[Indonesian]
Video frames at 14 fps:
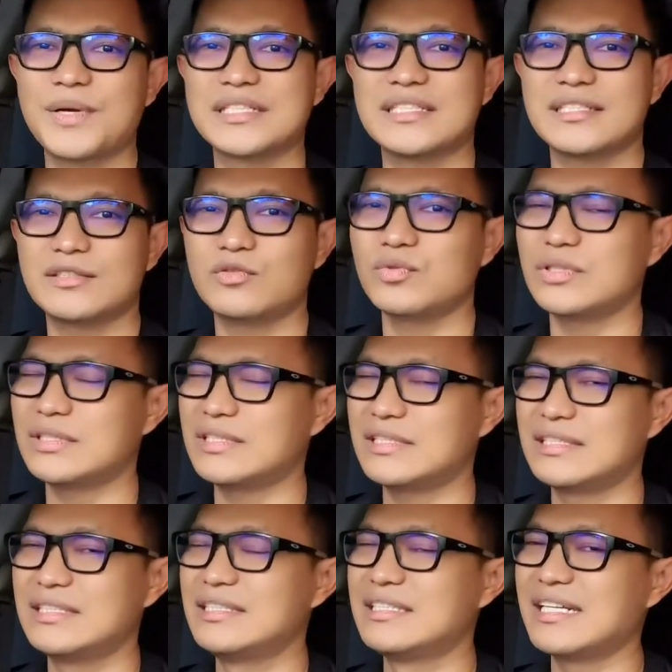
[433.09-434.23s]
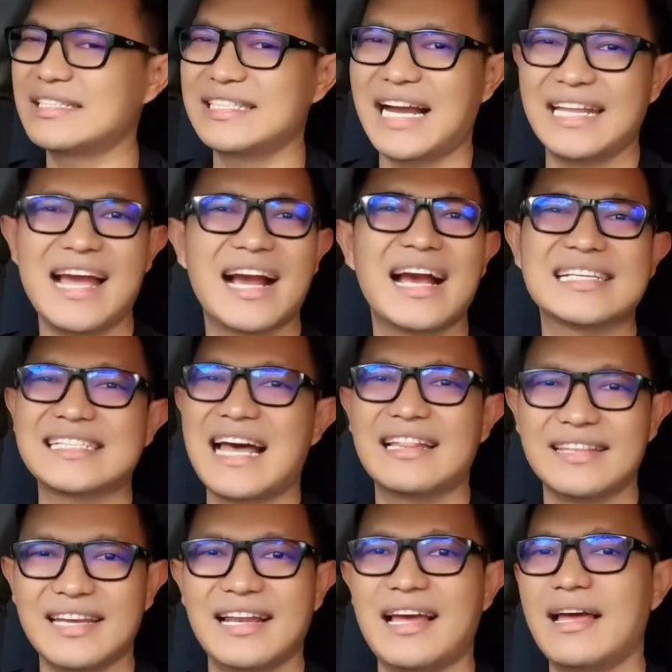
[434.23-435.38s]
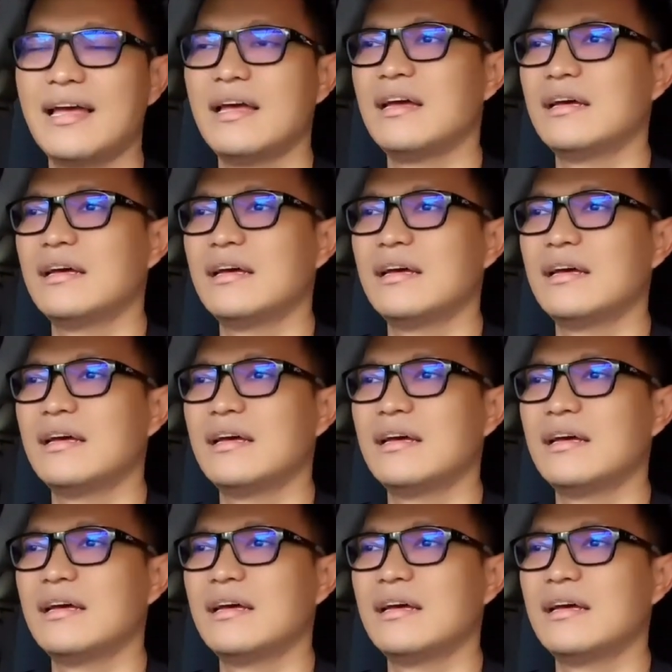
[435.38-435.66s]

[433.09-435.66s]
Princess itu mm, kerjaannya agak santai lah.